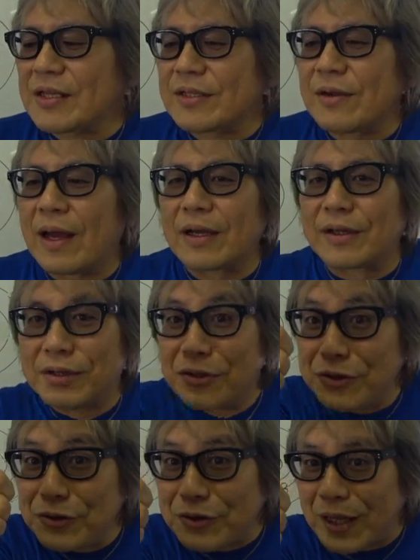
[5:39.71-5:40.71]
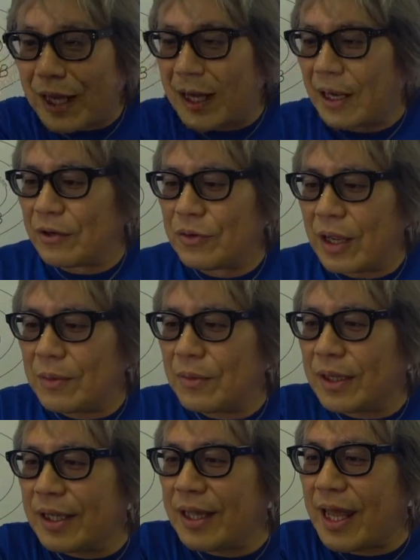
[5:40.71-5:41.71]
圧はグーだから上
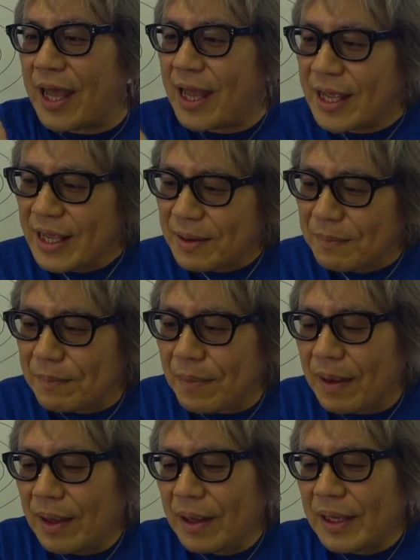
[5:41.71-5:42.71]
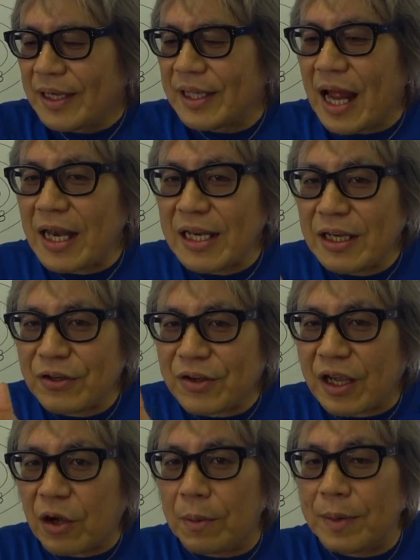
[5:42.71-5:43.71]
向きで左に
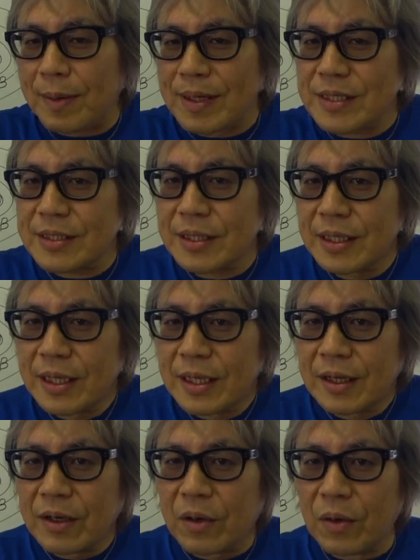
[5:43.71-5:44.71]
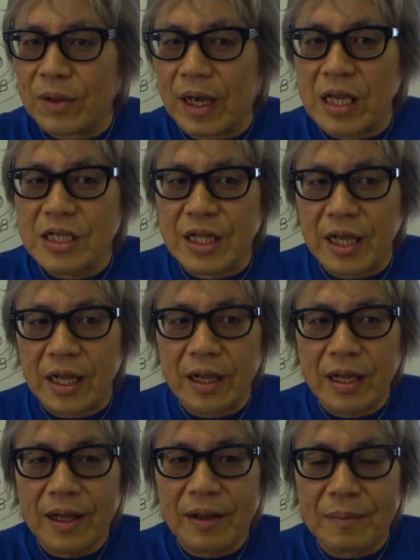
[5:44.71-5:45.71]
吹き込みますこんな感じね
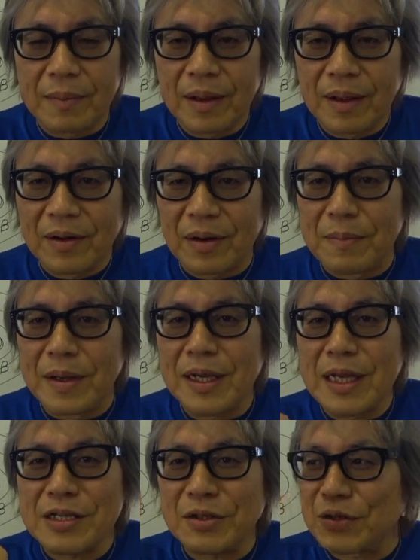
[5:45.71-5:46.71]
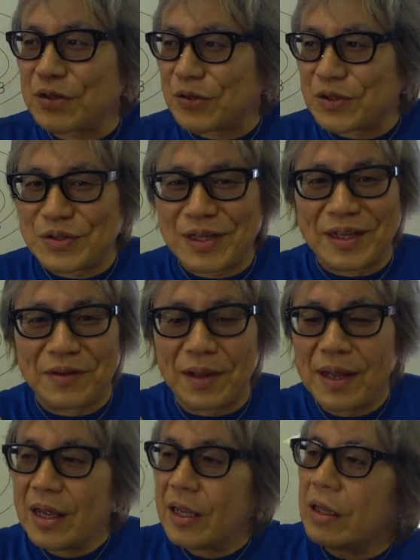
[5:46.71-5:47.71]
これ右ネジの法則と一緒なんだけど
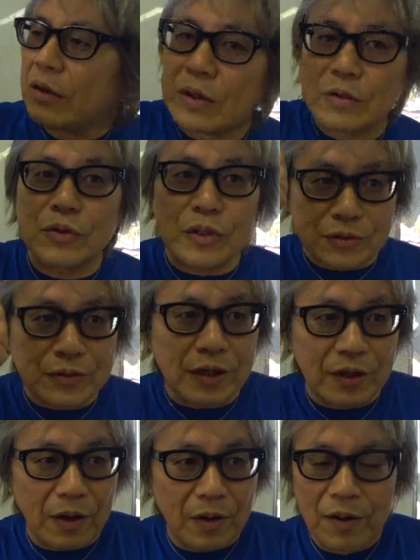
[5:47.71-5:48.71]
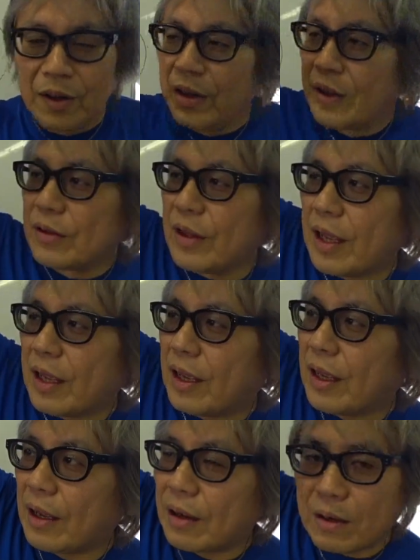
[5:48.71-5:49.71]
ねこれそっちが作ったんだよで、
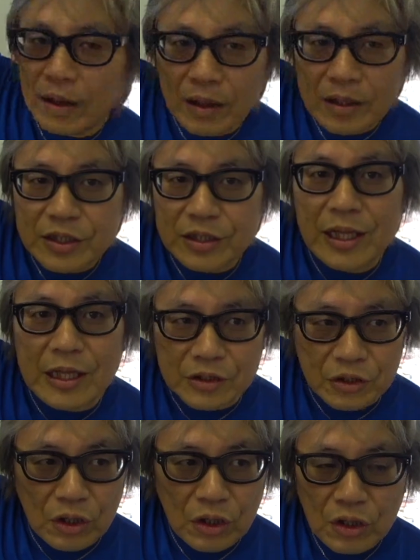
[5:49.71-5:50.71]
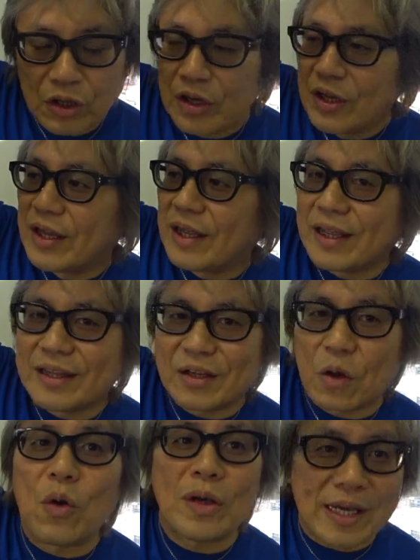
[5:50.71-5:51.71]
えー、死ねでしょ
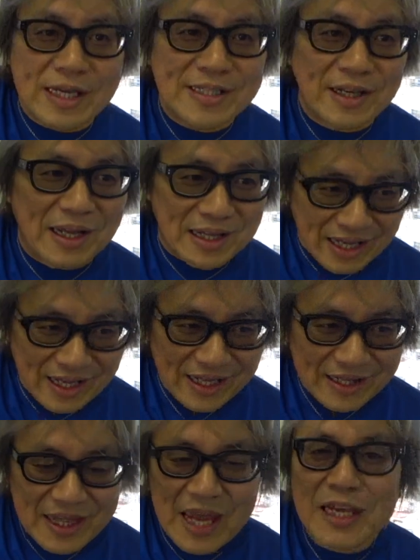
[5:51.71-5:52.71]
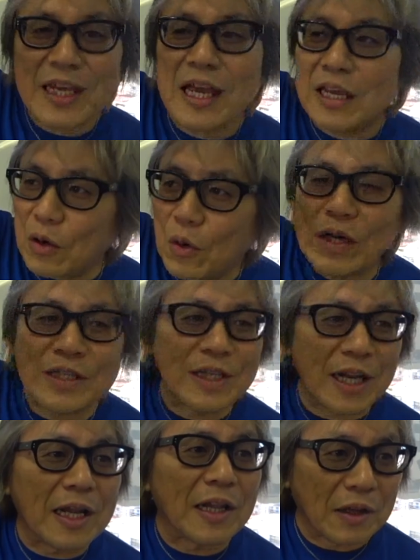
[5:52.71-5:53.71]
高気圧がね天気がいい方は死
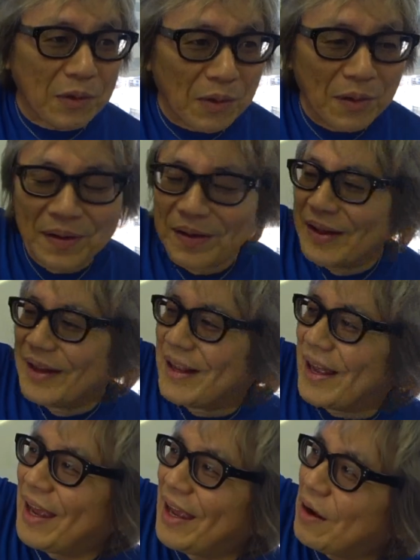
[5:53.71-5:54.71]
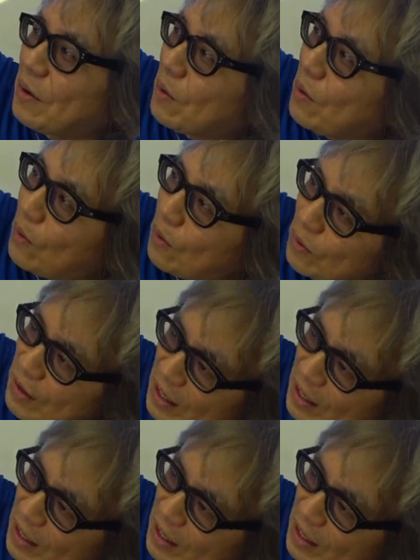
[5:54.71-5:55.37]
ねなんだけど、えー、こう